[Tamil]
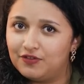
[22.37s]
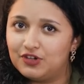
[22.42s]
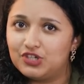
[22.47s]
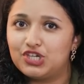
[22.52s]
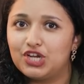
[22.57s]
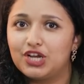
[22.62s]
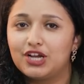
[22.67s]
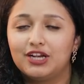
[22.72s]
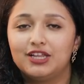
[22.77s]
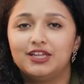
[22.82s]

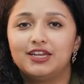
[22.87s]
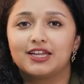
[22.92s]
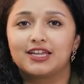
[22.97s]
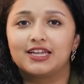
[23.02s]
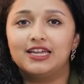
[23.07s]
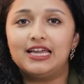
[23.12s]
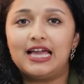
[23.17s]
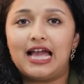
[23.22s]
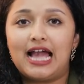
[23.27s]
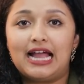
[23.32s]
விஷயங்கள்
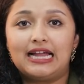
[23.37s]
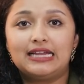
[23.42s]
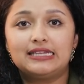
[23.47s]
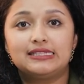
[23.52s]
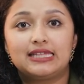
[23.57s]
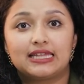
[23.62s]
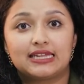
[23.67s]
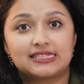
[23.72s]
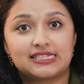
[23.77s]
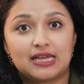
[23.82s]
இருக்குது
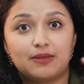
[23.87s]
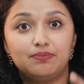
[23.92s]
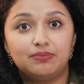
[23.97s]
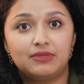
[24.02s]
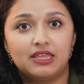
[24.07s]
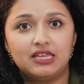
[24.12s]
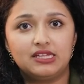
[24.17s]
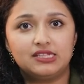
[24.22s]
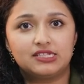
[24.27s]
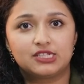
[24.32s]
அண்ட் தெர் ஆர்
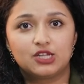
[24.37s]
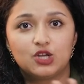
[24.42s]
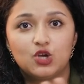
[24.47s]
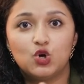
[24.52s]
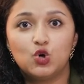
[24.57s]
சம்திங்ஸ்